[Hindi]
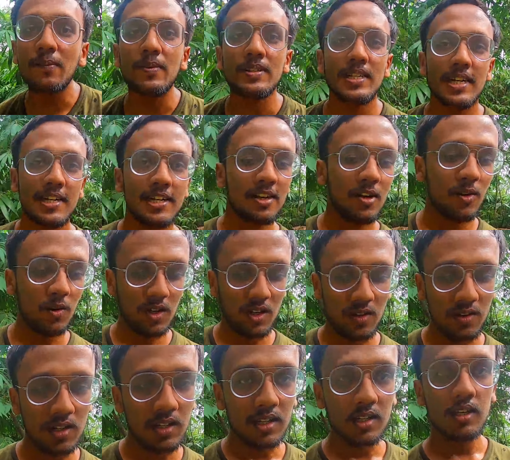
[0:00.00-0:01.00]
बैंड बजाई है
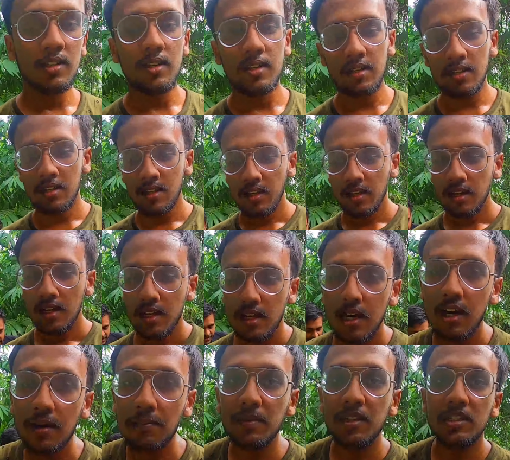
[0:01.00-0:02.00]
लॉकडाउन में
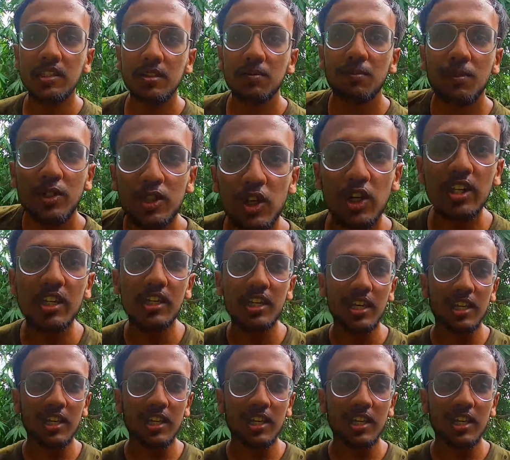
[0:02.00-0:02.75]
हमने जिम भी ज्वाइन